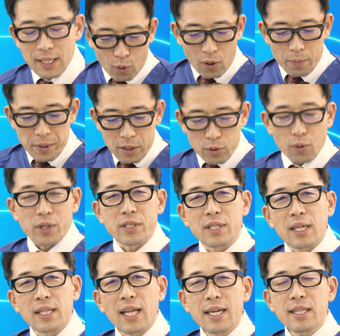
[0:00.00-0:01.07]
これ見るとです
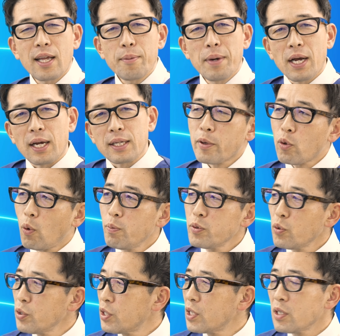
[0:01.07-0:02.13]
ね大体まあ4
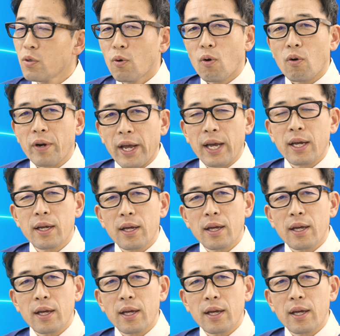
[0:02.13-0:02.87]
分の1のね、